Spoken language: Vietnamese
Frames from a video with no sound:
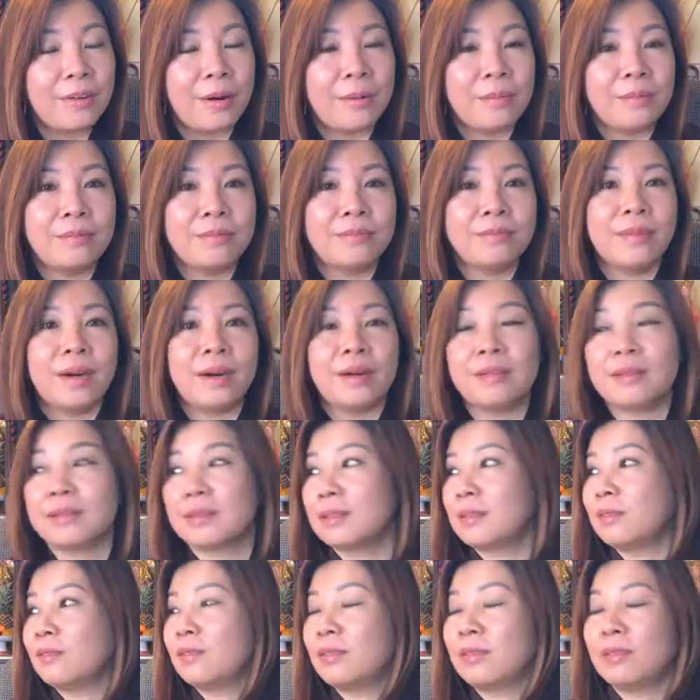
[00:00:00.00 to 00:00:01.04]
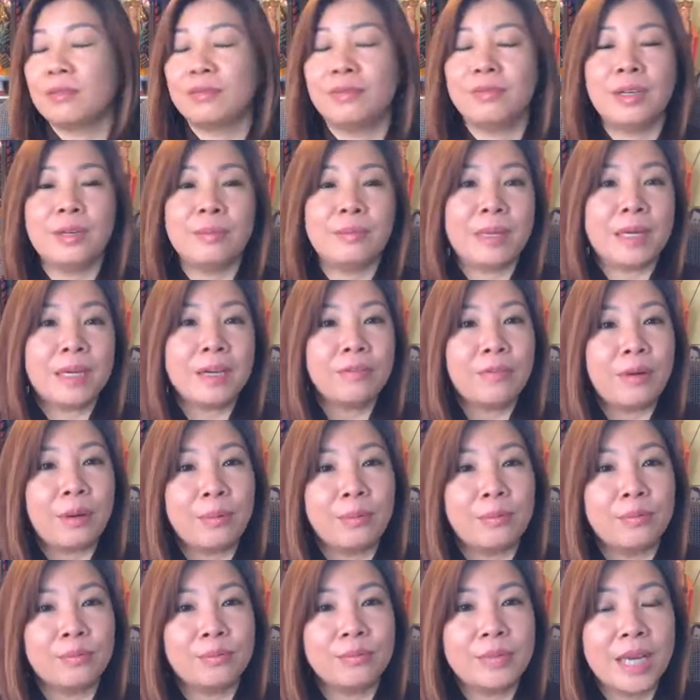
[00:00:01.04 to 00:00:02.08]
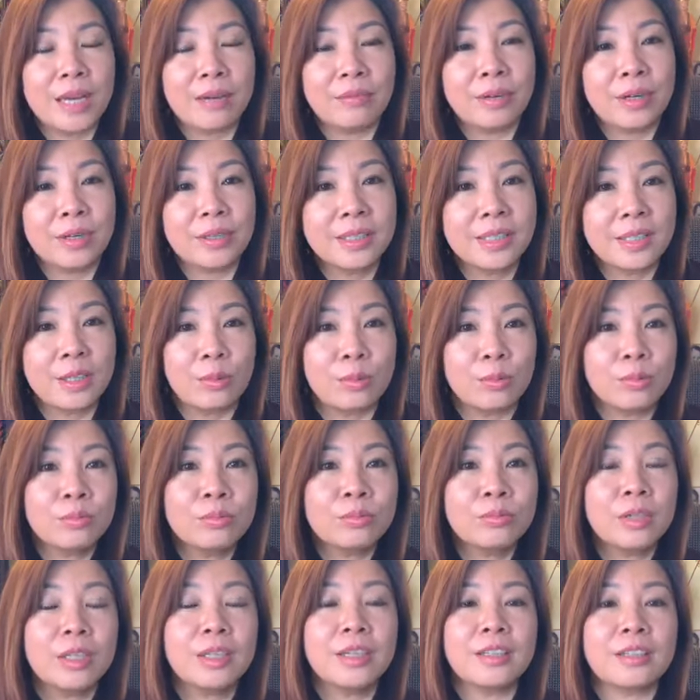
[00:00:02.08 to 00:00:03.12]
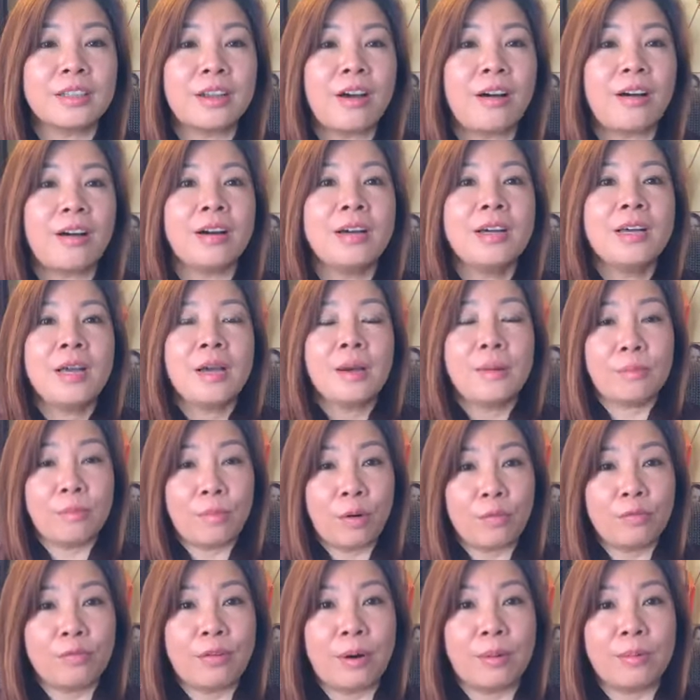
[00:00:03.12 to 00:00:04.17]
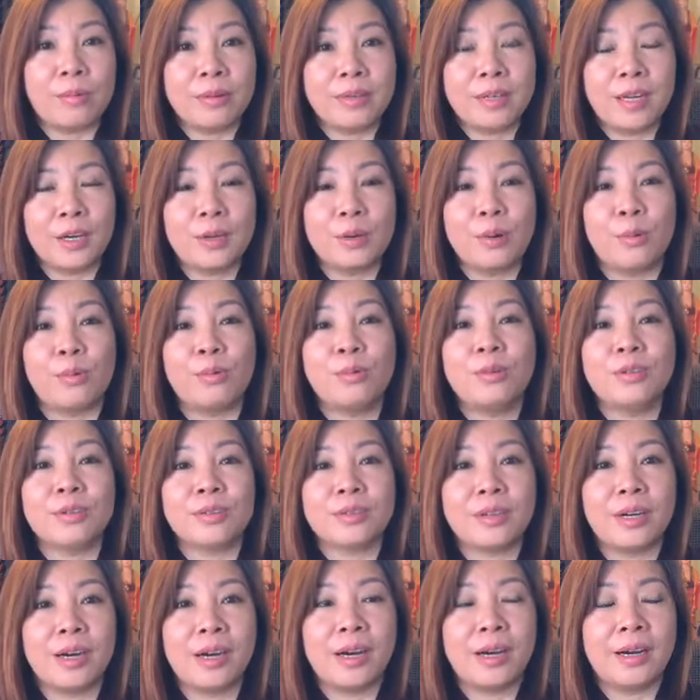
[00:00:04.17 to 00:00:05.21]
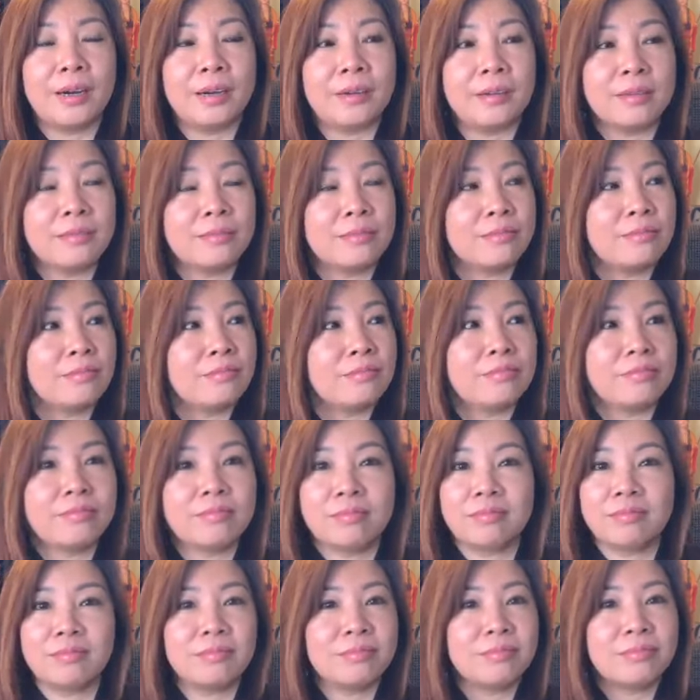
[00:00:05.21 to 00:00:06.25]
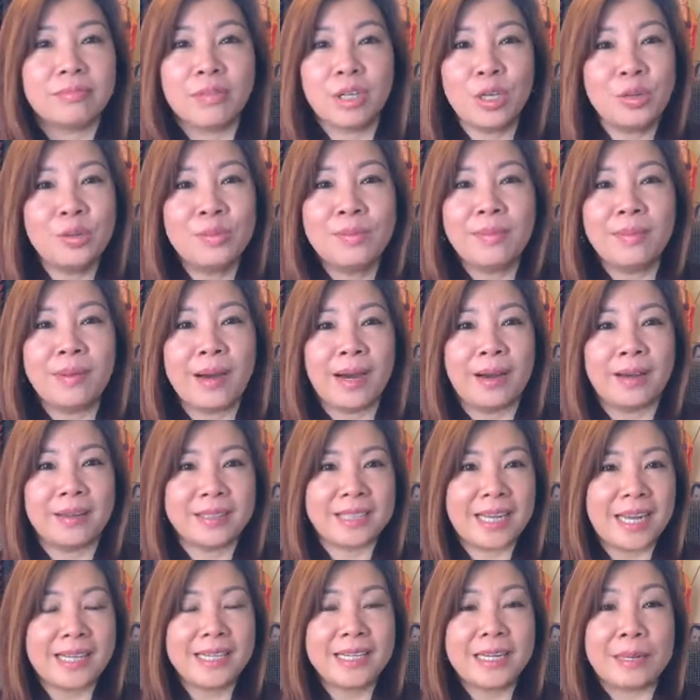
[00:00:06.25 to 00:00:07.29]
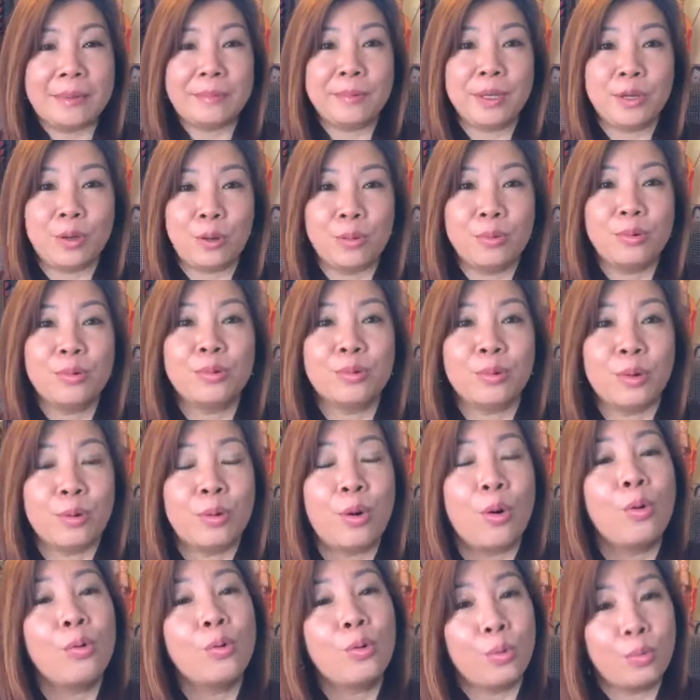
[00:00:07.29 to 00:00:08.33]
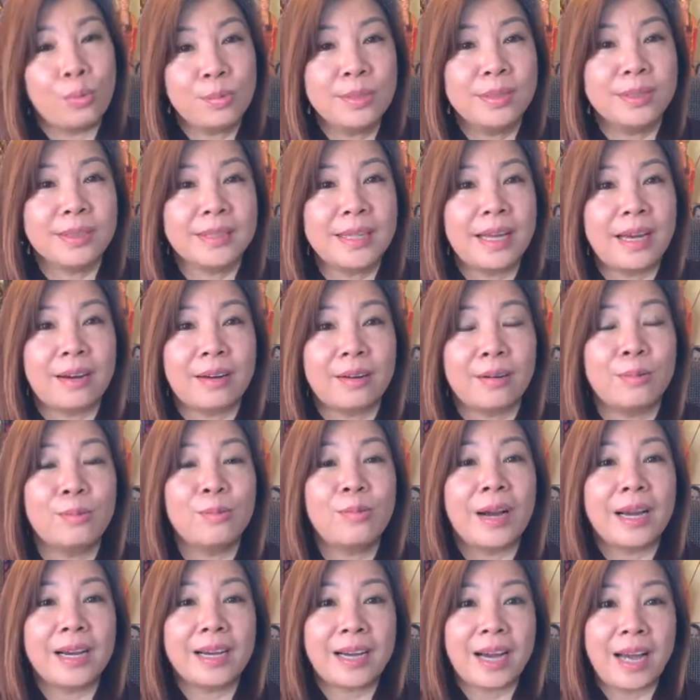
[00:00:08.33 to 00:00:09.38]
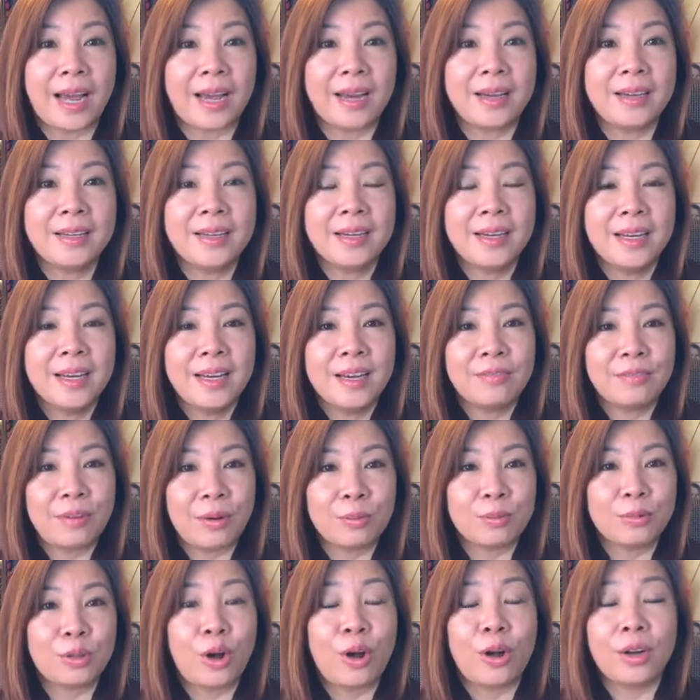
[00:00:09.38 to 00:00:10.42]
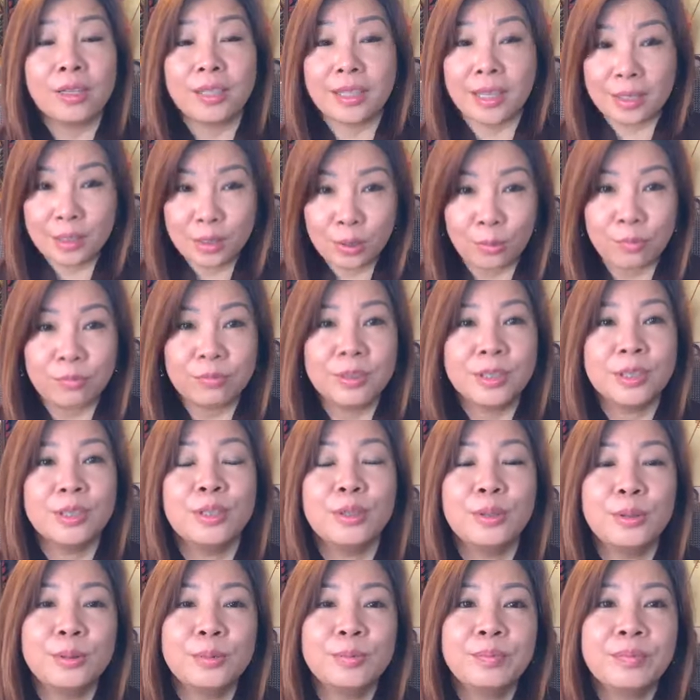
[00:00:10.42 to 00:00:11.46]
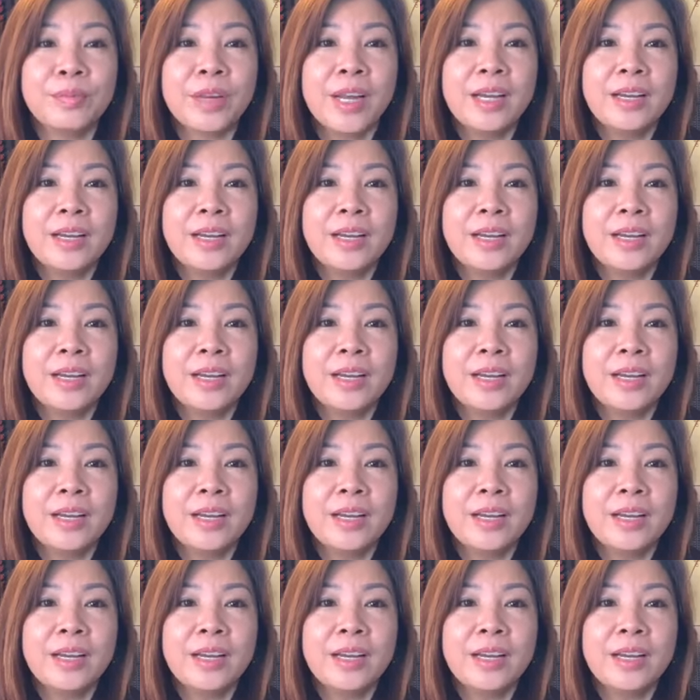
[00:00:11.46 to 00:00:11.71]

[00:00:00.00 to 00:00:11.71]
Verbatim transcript: phòng mà vì mấy cái phòng nhà vân thì cũng rất là to một phòng có thể ngủ được à, nếu mà trải nghiệm thì cũng cũng ngủ cũng được là cũng khoảng cả phòng to thì cả chục người luôn